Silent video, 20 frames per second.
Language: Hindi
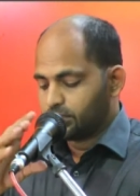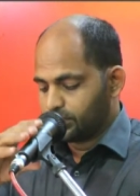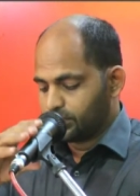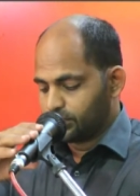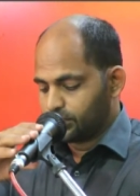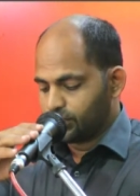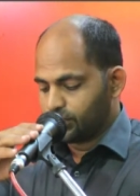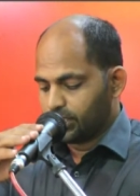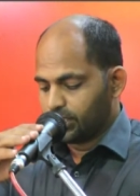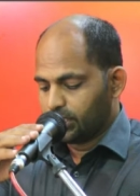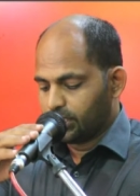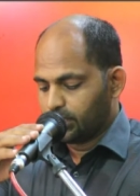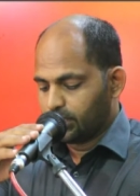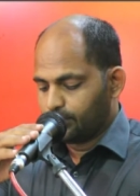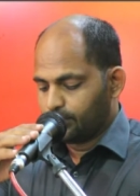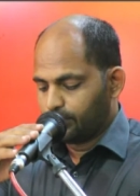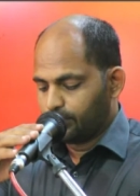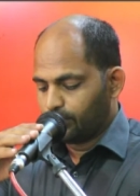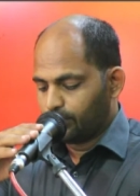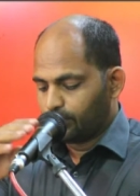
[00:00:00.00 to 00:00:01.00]
जब
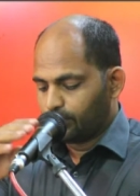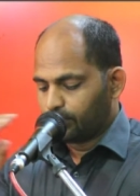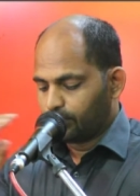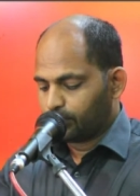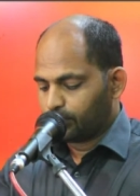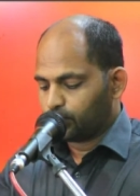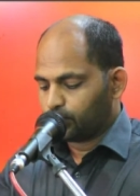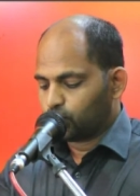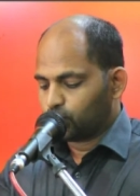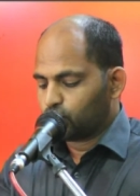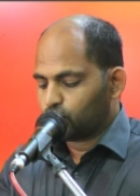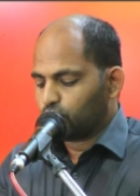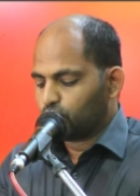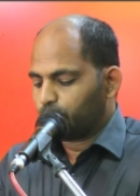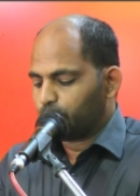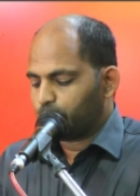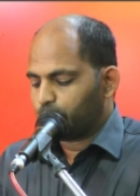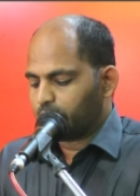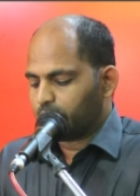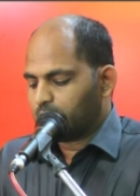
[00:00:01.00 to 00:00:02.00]
तू
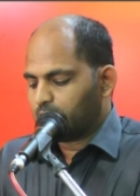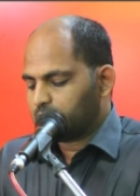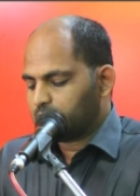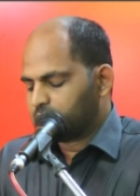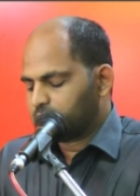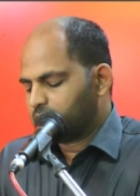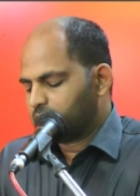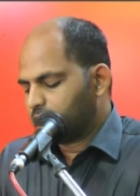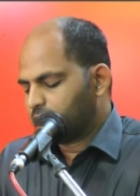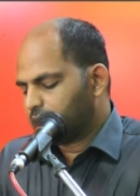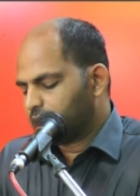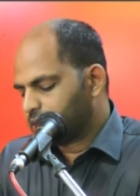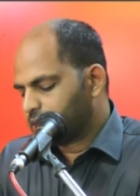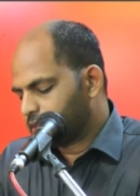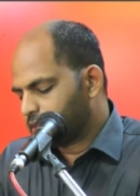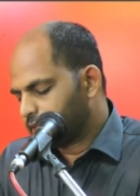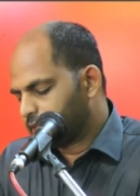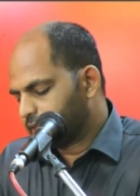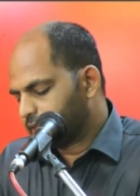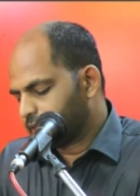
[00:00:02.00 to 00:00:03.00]
प्रार्थना करे